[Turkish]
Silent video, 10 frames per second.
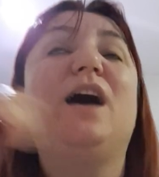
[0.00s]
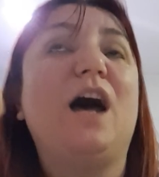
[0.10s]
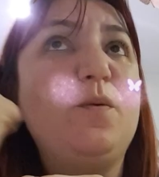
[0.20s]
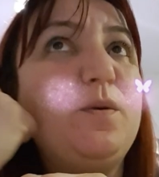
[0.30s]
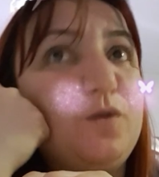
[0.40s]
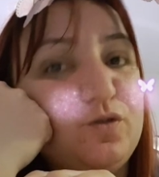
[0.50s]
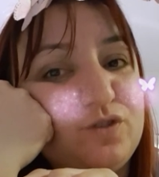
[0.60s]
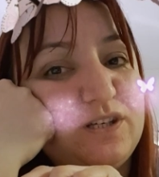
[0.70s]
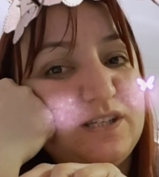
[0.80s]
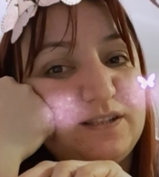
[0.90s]
ama bir
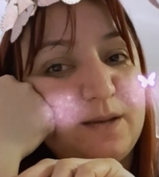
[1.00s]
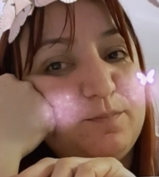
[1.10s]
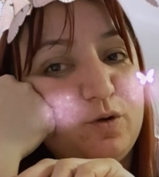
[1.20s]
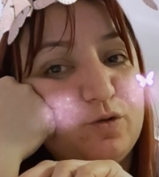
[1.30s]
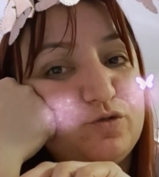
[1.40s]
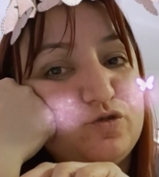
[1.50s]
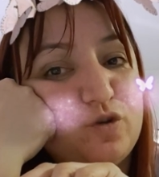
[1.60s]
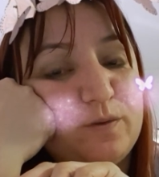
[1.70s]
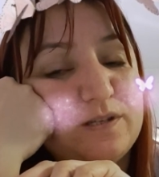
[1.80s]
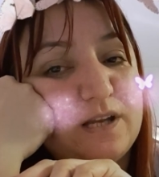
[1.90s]
önceki kitapla
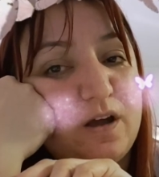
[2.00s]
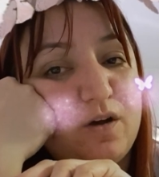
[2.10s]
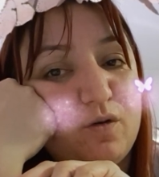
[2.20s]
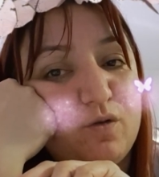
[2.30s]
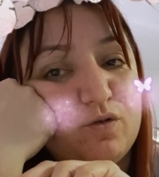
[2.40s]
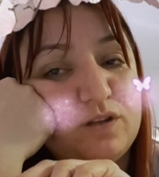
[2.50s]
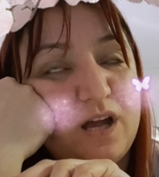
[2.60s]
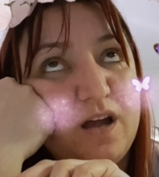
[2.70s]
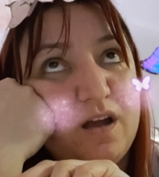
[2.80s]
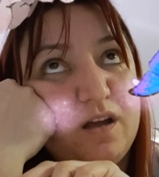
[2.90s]
örtüşüyor mesela orada